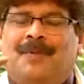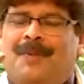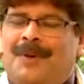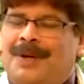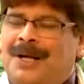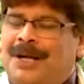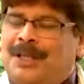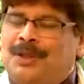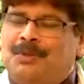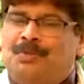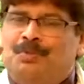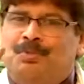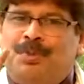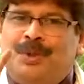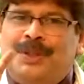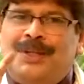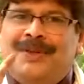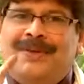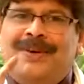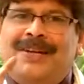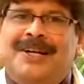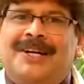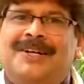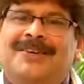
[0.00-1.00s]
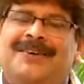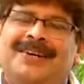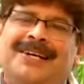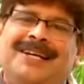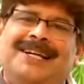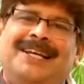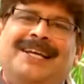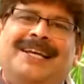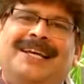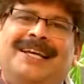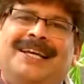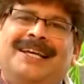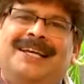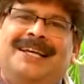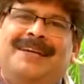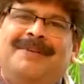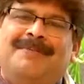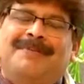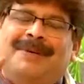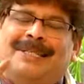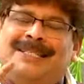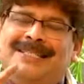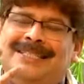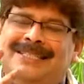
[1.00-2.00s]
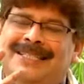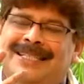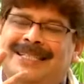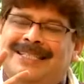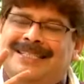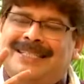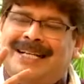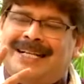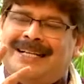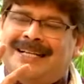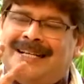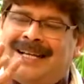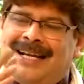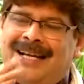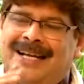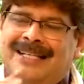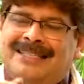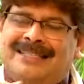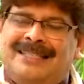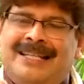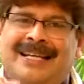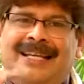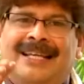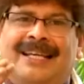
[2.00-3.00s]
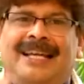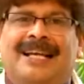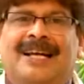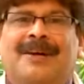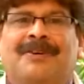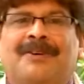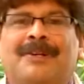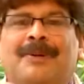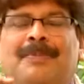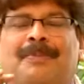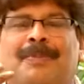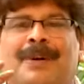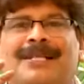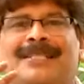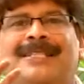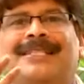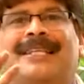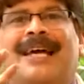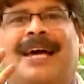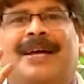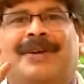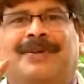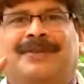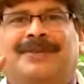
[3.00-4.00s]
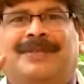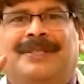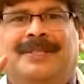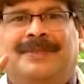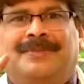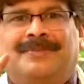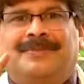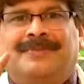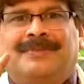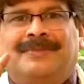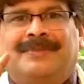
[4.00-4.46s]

ఒక అద్భుతమైనటువంటి మంచి చక్కగా సిల్కీగా ఉండే పేస్ట్ తయారవుతుంది